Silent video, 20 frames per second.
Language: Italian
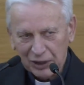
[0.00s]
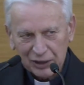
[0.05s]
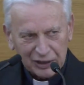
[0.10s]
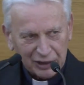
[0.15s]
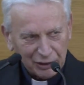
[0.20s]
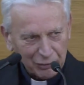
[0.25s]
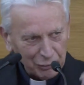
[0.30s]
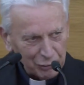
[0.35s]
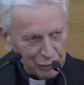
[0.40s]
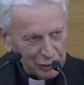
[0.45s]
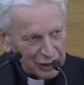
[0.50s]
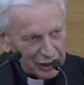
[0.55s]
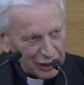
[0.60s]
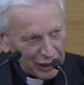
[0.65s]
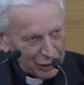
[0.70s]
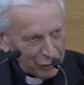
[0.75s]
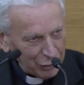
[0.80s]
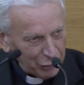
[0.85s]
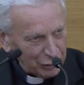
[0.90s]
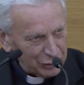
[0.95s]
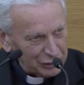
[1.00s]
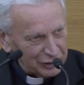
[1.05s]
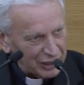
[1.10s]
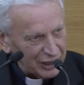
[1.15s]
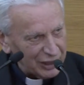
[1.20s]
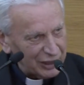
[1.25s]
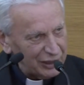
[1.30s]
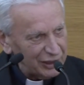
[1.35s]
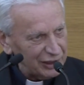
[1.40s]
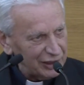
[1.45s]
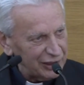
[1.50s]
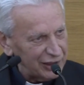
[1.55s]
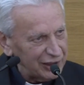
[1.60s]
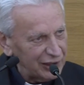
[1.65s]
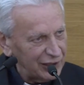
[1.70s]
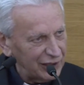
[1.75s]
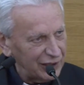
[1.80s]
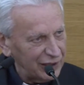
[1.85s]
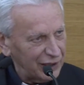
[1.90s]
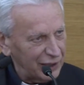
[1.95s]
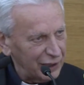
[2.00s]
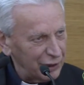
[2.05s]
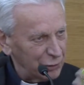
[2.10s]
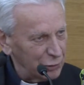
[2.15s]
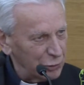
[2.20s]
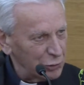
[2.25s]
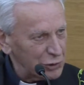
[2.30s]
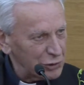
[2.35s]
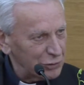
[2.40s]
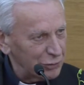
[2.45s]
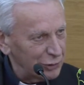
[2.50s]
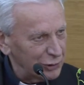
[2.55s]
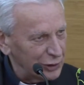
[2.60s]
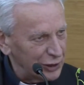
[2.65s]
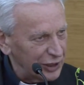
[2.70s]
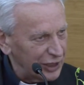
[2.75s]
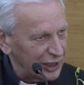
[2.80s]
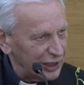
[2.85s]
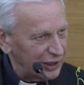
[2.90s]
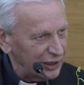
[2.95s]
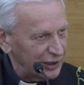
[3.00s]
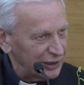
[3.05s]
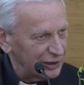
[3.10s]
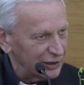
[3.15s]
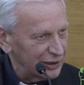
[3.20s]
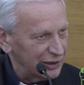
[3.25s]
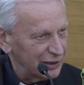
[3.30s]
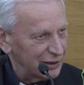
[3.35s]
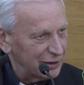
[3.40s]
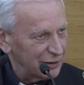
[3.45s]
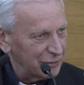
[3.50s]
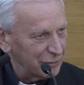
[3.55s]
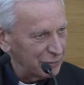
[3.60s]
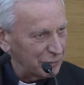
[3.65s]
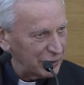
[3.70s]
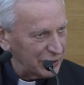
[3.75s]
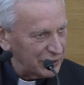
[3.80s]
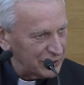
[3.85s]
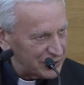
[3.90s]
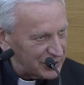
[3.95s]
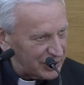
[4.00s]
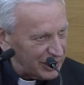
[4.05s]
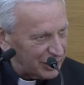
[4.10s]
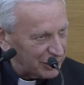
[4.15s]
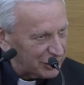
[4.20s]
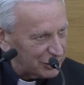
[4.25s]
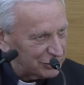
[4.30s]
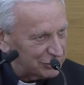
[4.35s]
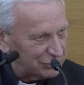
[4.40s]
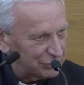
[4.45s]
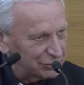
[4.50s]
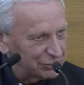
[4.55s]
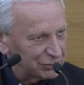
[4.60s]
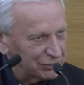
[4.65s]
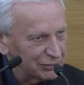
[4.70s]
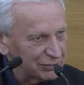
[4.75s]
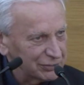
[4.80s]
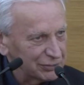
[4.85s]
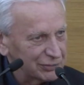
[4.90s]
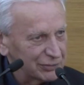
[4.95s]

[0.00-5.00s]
Meta vuol dire oltre e nus vuol dire pensiero